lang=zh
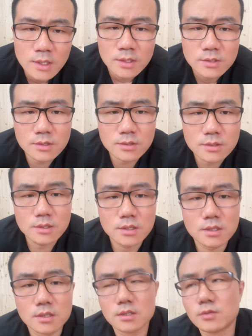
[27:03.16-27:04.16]
就
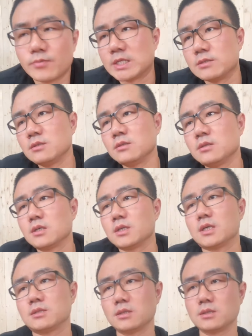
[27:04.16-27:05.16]
是本质上
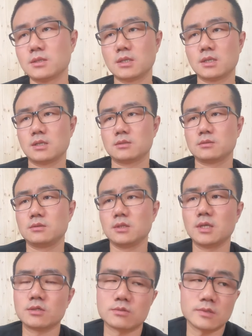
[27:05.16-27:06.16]
的这个职
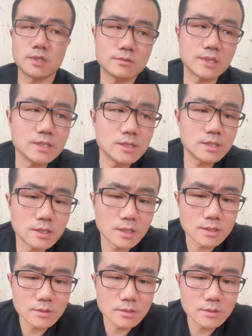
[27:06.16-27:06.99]
业所谓转型啊，